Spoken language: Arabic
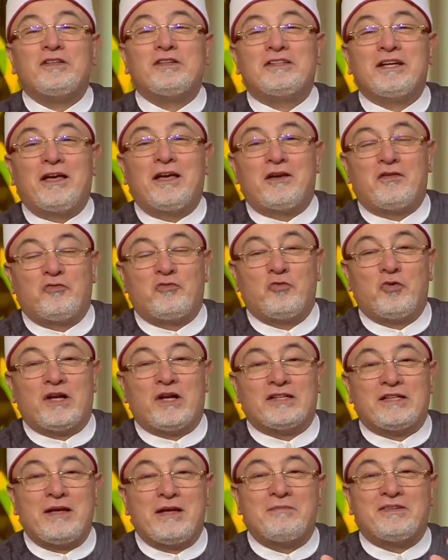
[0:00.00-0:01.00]
تعرف
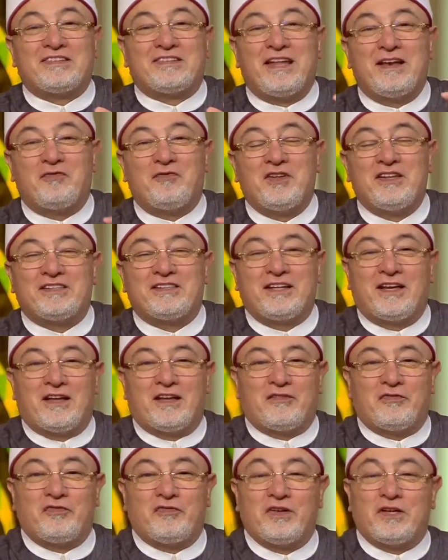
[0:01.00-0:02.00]
وكتائب السلفيين تعرف